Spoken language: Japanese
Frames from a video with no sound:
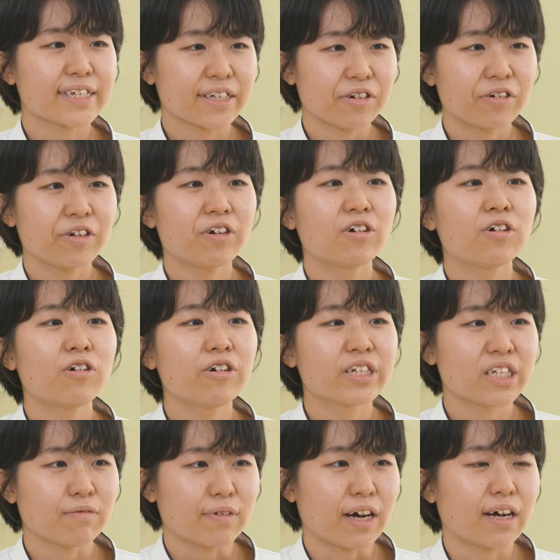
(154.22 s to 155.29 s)
作業療法
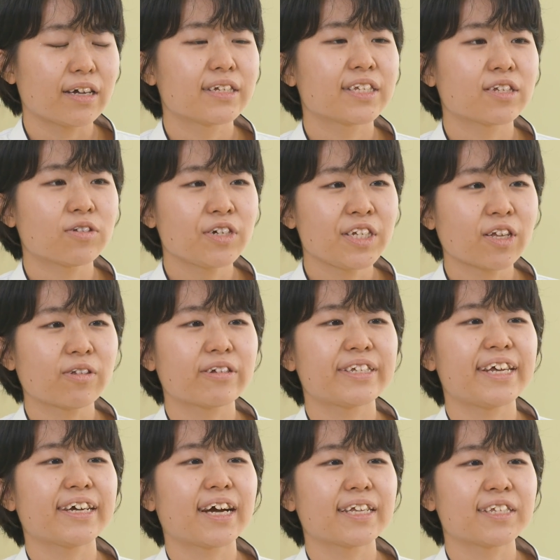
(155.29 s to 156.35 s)
士はその人の
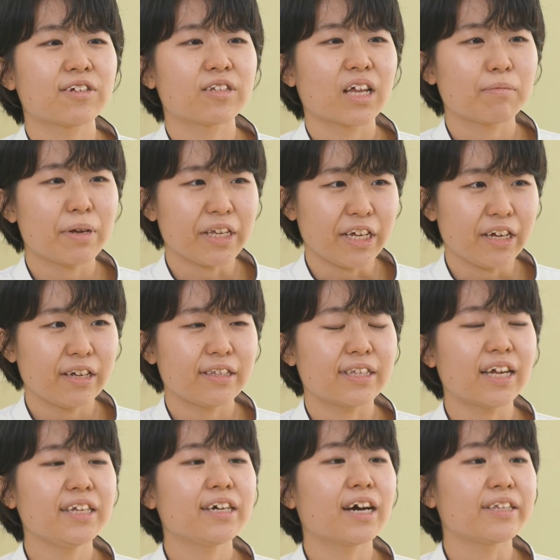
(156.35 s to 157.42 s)
生活のために
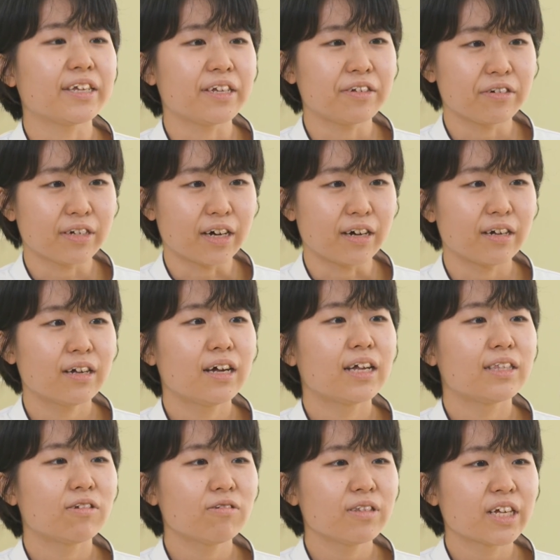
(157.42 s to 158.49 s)
何ができるか
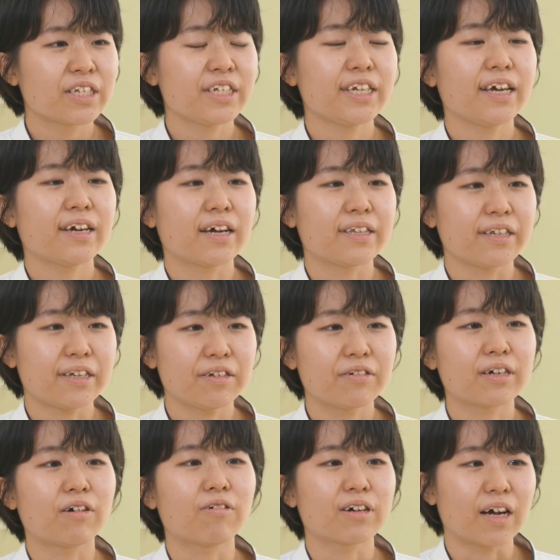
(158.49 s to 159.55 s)
どんな支援ができ
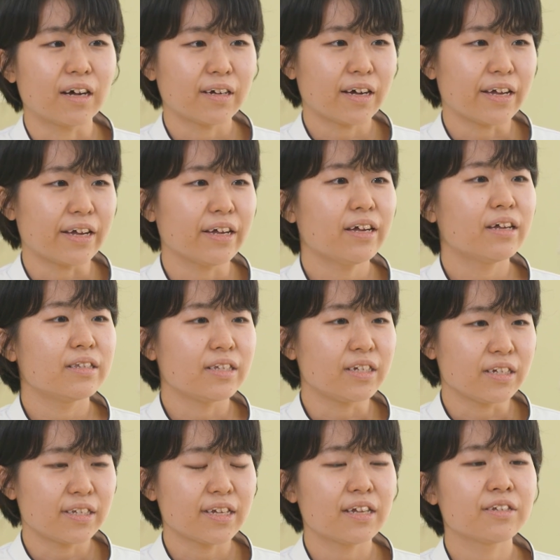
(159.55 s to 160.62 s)
るかを考え
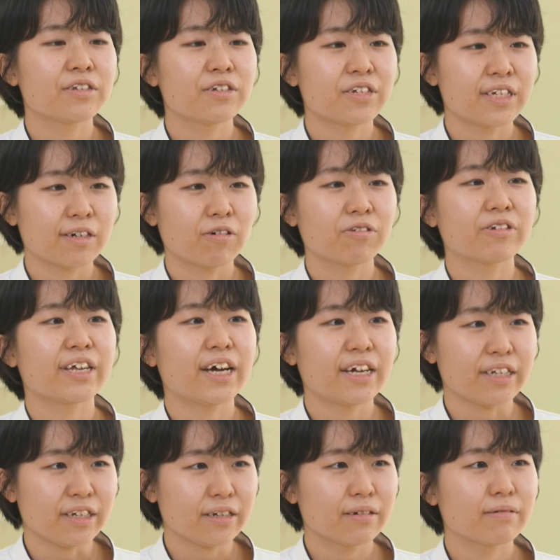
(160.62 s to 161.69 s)
実践する仕事であ
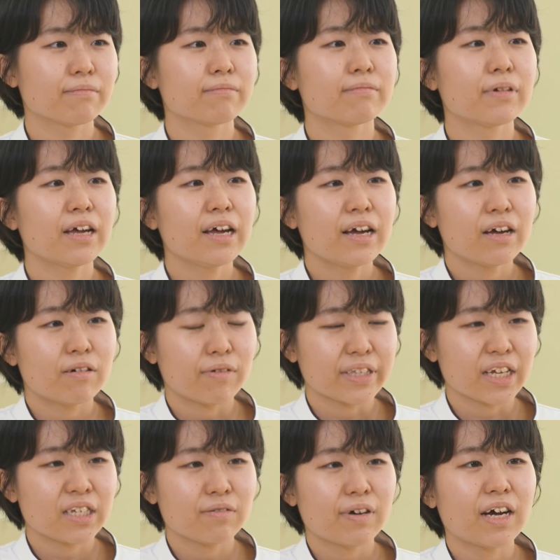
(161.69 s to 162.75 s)
り
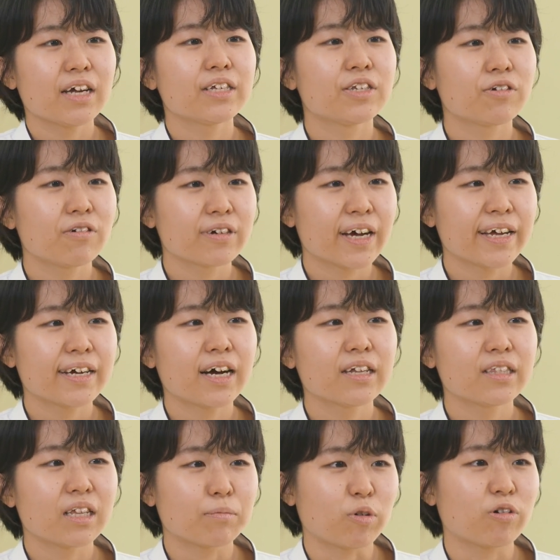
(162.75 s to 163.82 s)
私は障害があっ
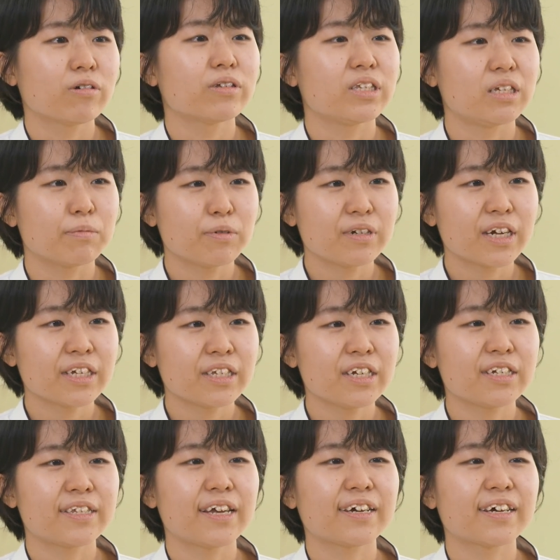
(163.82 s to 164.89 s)
ても自分らし
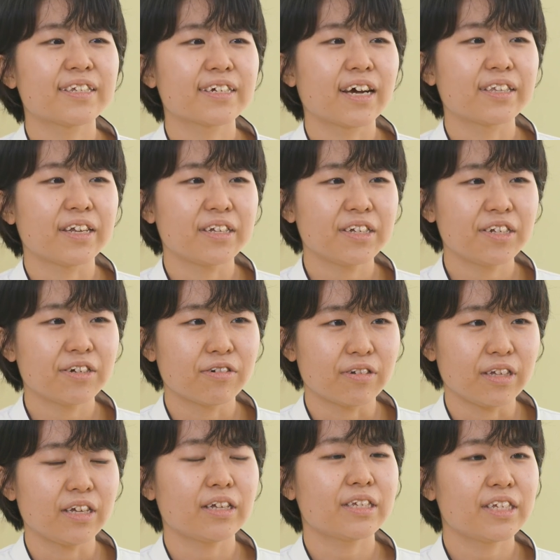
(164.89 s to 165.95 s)
い生活ができるよう
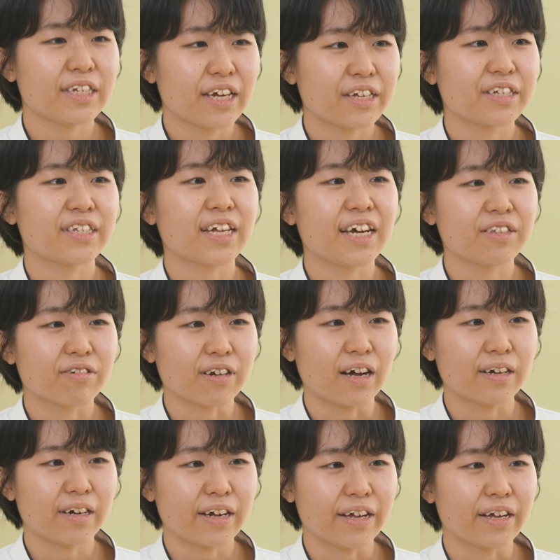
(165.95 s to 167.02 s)
に支援したいと
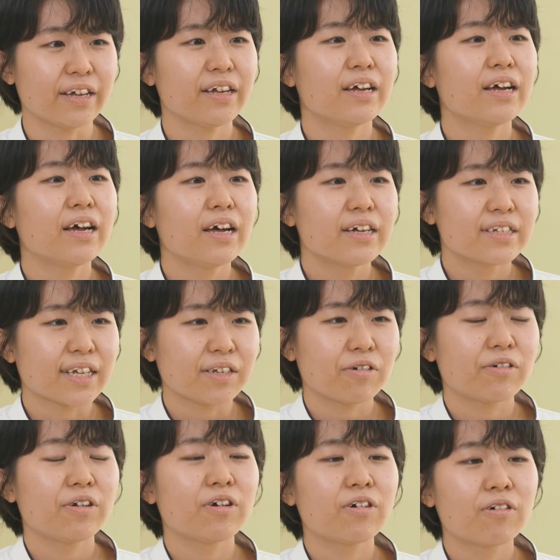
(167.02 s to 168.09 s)
考え作
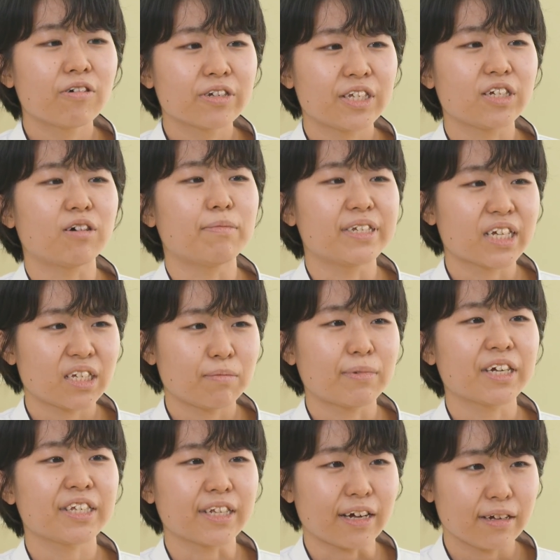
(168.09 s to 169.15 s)
業療法士を目指し
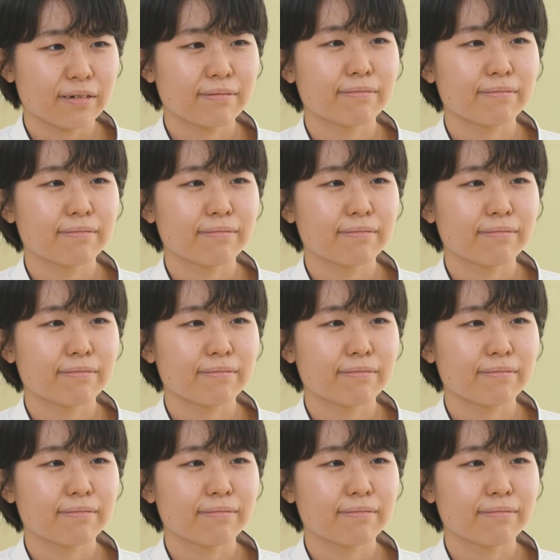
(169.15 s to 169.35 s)
ました